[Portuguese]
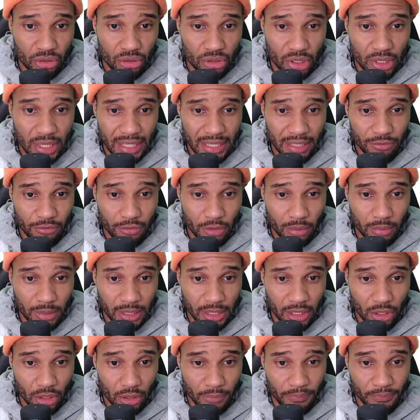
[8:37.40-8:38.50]
jogar na fórmula
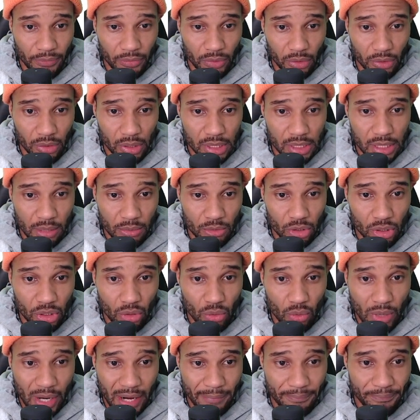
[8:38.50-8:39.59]
aqui. Ó. Então, nós temos que
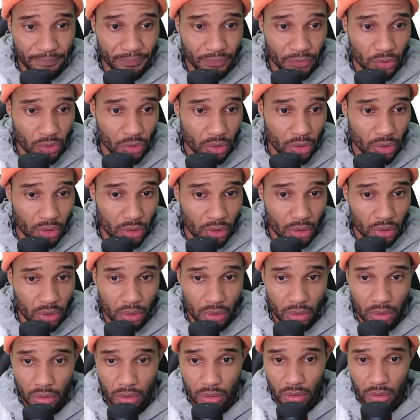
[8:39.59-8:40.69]
o A,
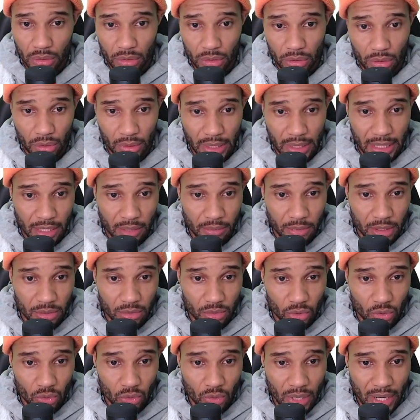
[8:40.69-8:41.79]
vou colocar aqui mesmo,
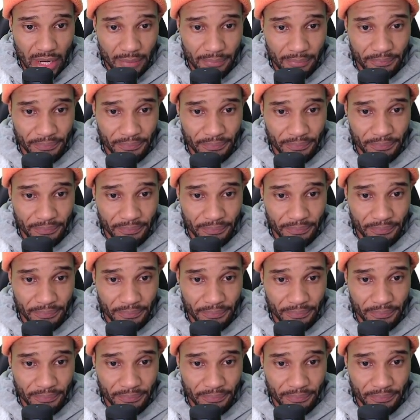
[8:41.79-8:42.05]
o A